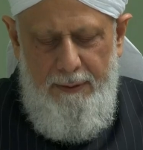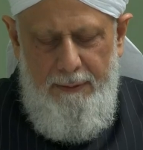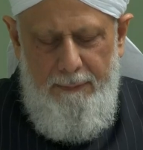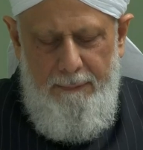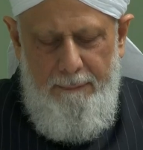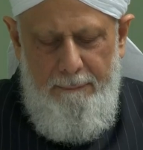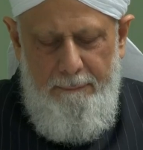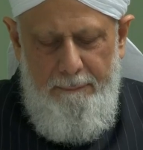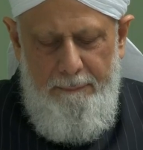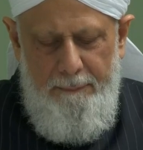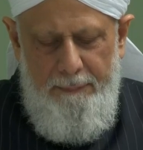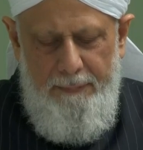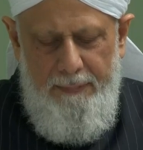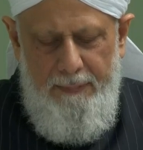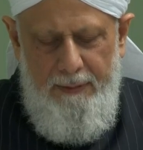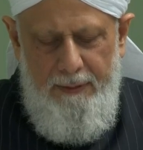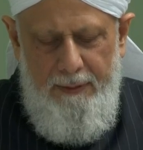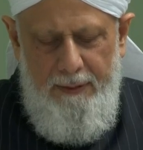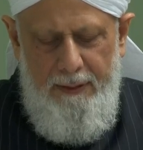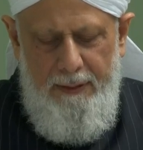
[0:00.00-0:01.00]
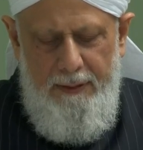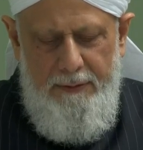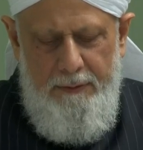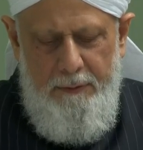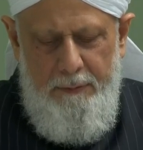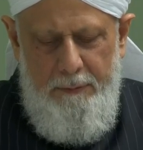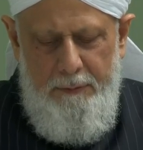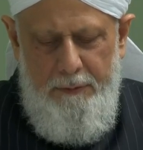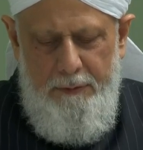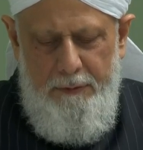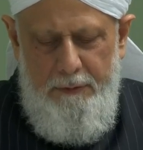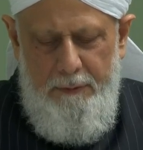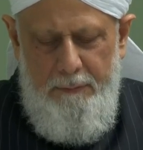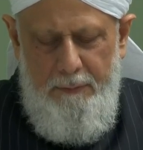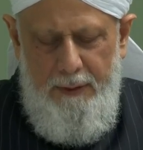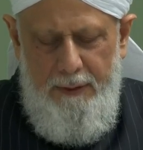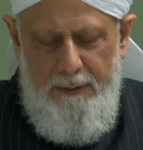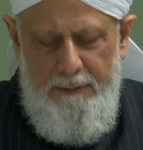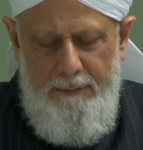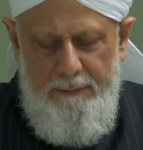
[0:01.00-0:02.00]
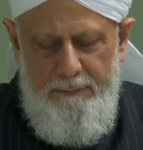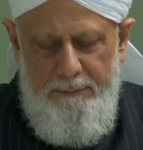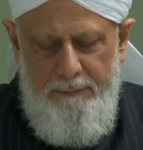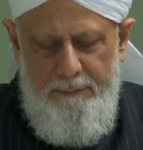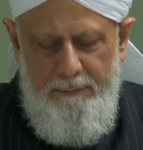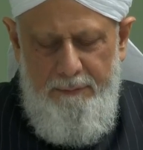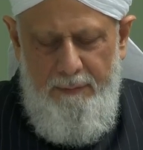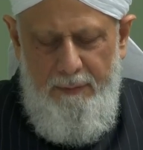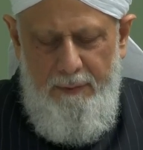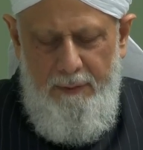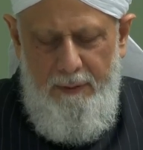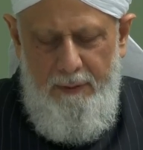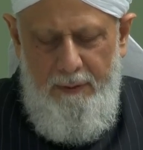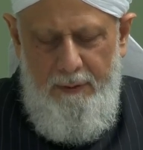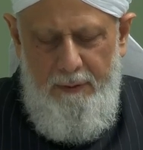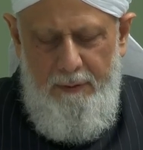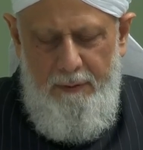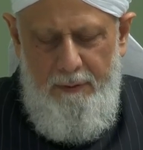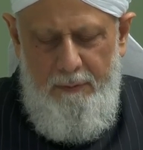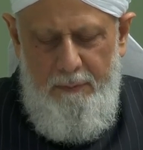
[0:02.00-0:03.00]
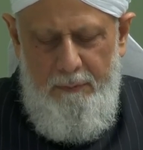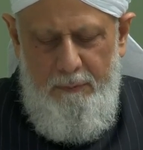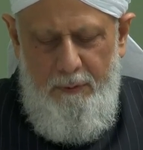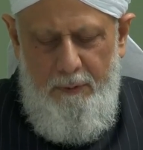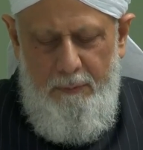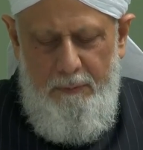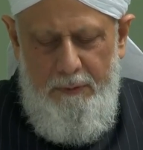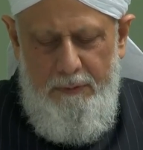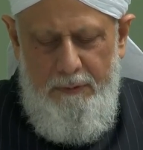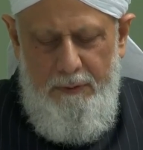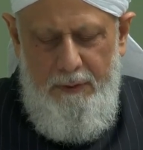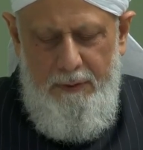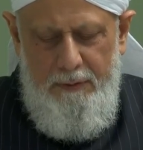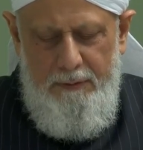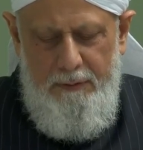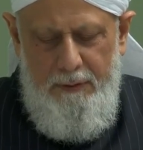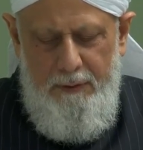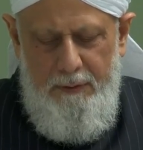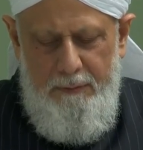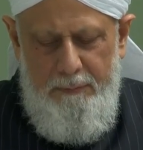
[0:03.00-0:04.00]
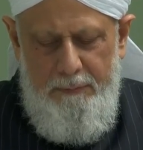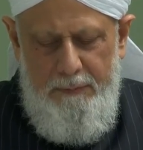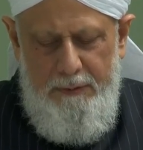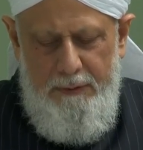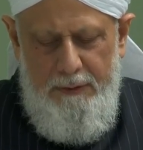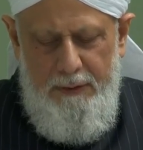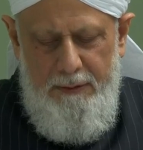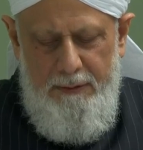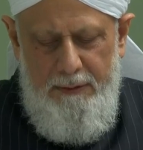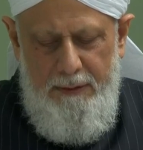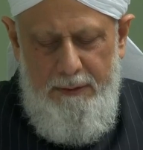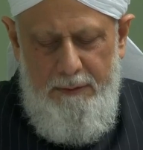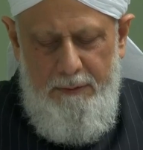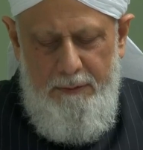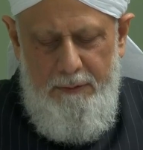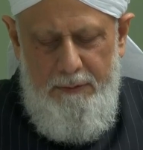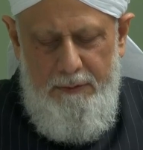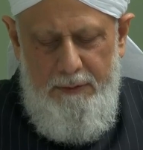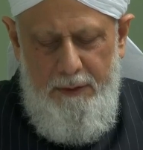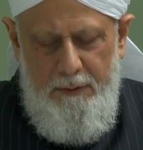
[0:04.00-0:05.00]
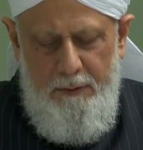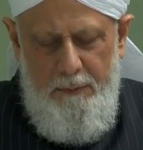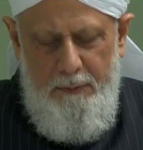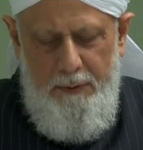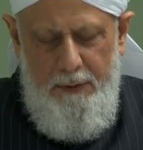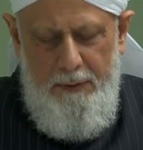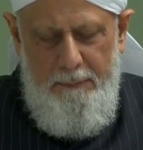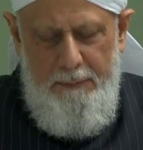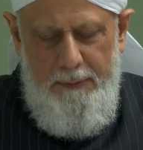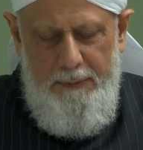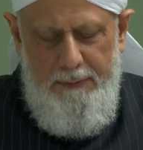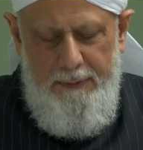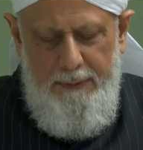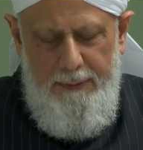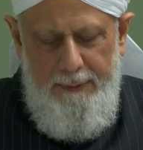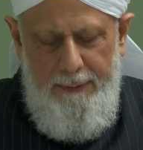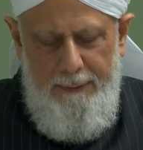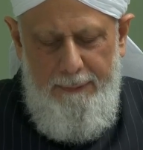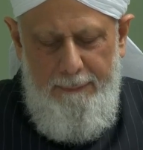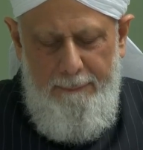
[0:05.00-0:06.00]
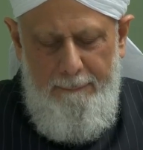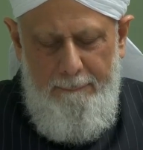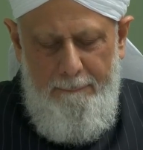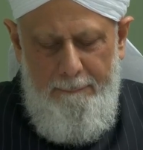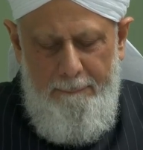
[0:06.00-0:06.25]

Haşa Resul-i Ekrem sallallahu aleyhi ve sellem'in hayatını sona erdireceğim dedi. Bu danışma esnasında